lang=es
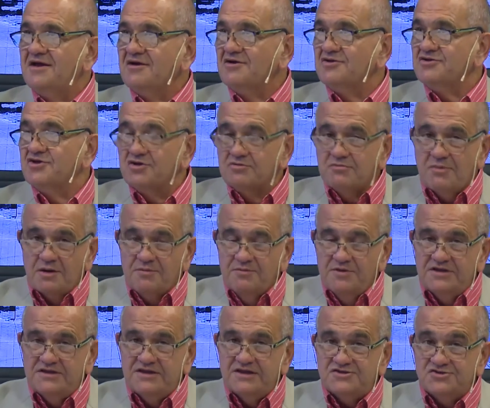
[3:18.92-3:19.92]
cuando
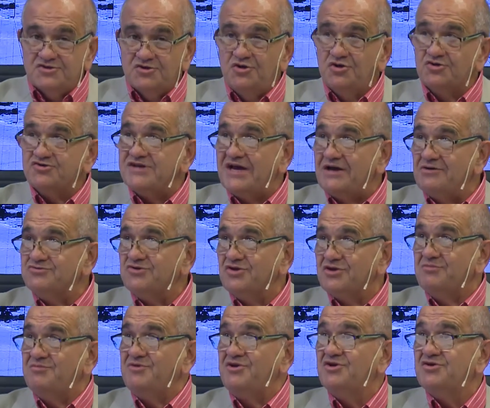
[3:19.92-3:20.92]
normalmente son los autos
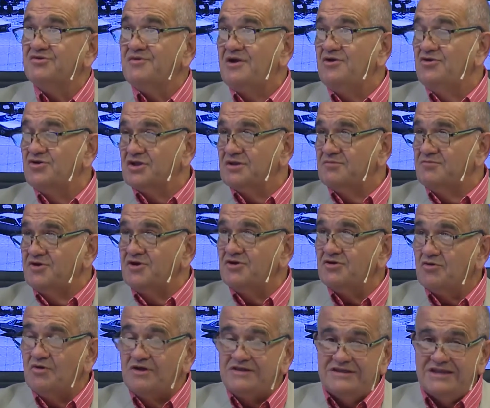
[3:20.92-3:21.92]
de menor valor, de menor
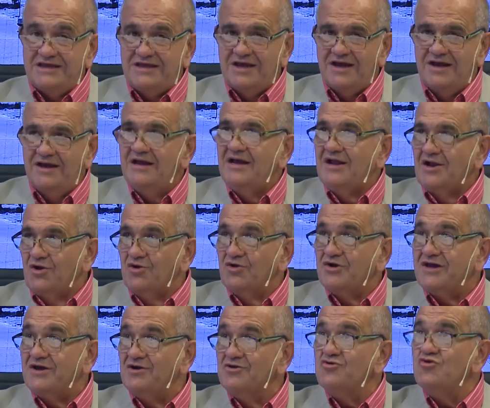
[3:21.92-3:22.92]
cuantía, los
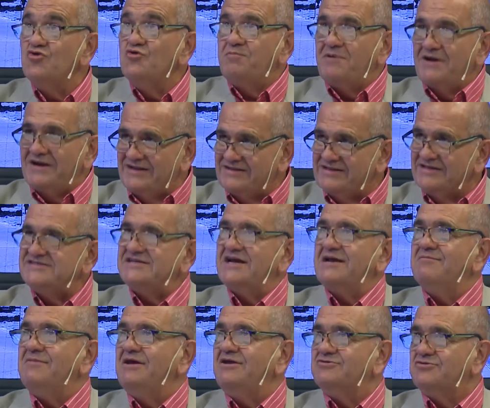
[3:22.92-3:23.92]
que ocupan este
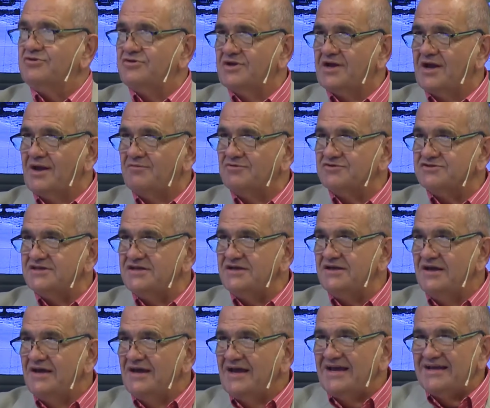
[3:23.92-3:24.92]
segmento, digamos. ¿sí?
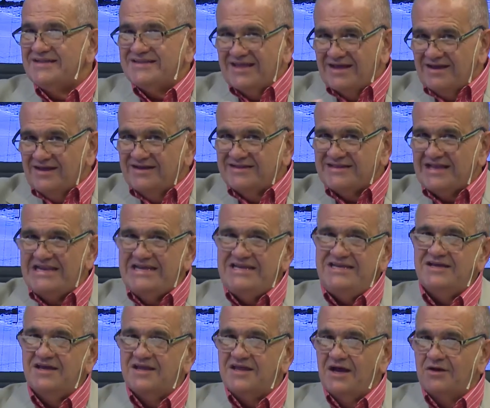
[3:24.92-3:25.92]
Esta,
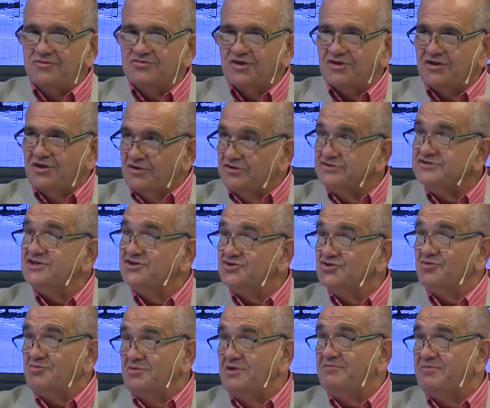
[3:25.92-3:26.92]
línea de autos de
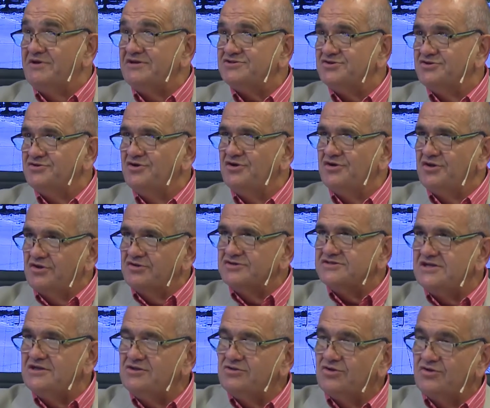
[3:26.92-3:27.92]
200 mil pesos de hoy, de
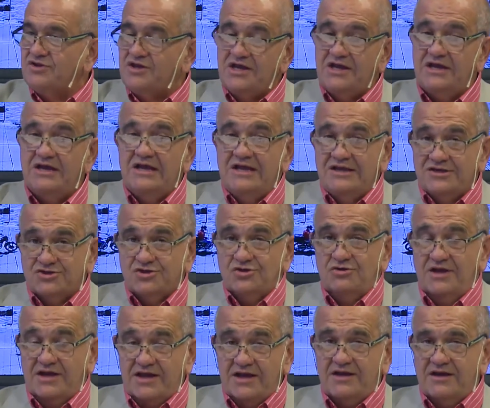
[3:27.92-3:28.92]
210, son
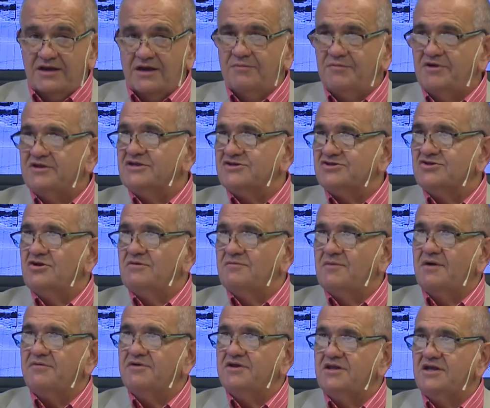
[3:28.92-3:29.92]
las que generalmente son los
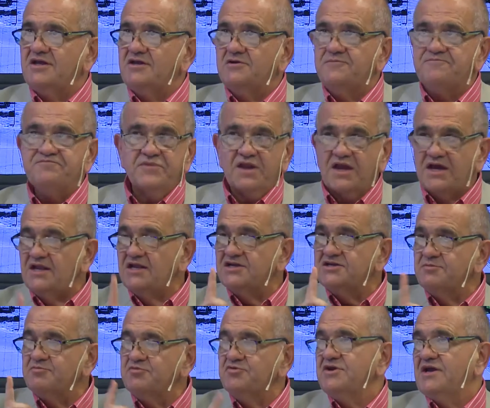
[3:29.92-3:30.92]
más vendidos. En la
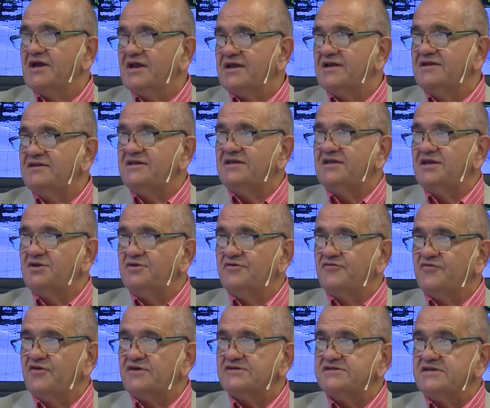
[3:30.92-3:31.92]
República Argentina no
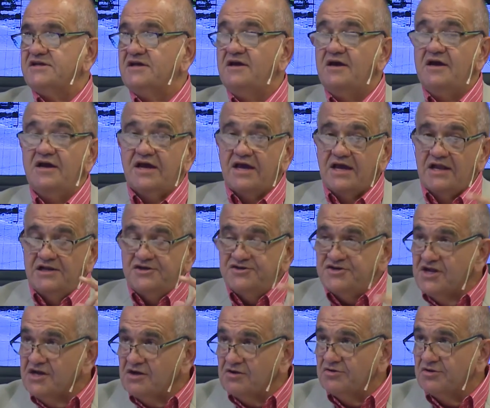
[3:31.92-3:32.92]
fue así. El
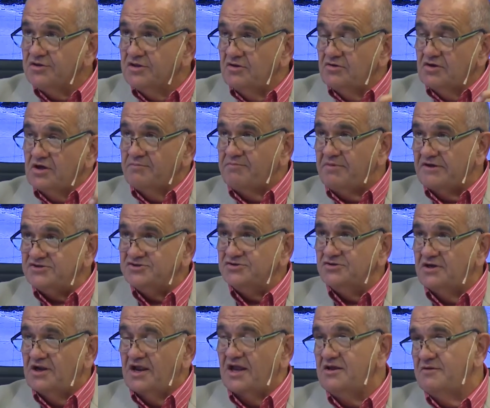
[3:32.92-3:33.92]
récord de lo que pasó
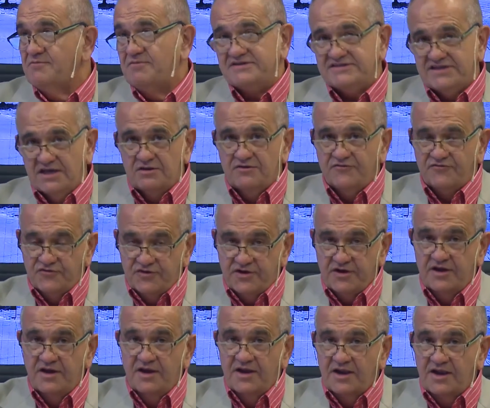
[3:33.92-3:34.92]
en el año pasado fue
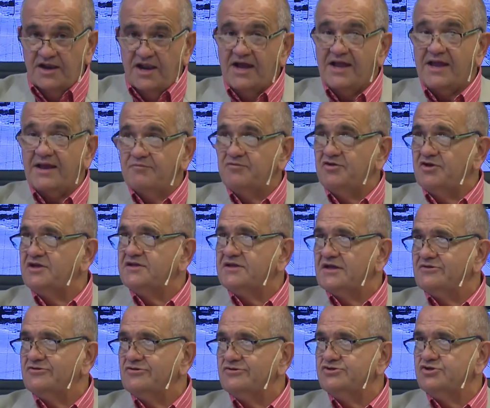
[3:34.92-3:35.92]
las
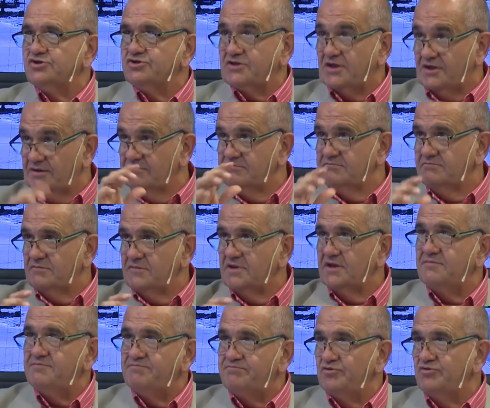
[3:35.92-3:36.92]
camionetas Toyota
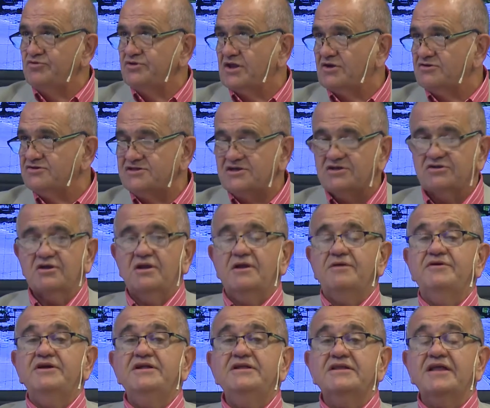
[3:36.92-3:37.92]
en punta, ¿no es cierto?, en la
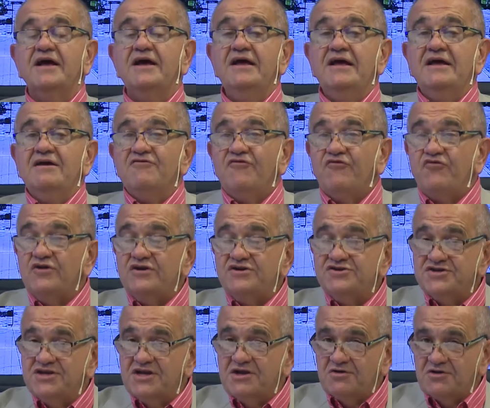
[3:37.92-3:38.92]
venta, fue
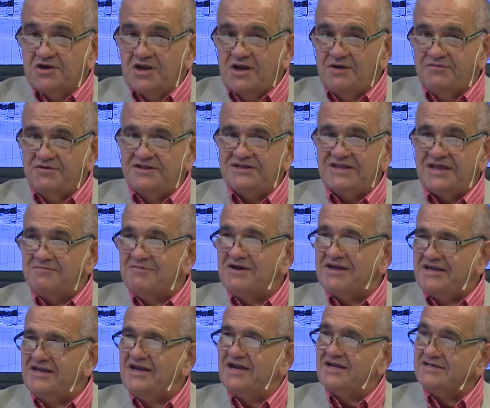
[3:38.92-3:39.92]
récord en la venta de
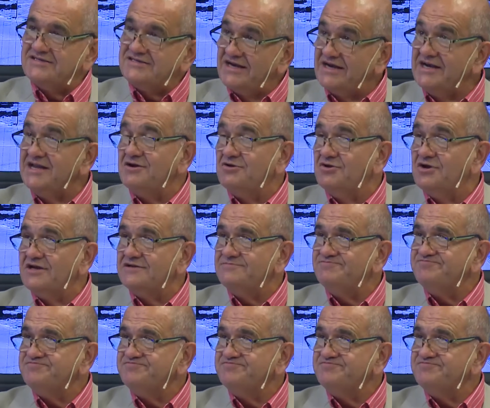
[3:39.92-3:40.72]
maquinarias agrícolas,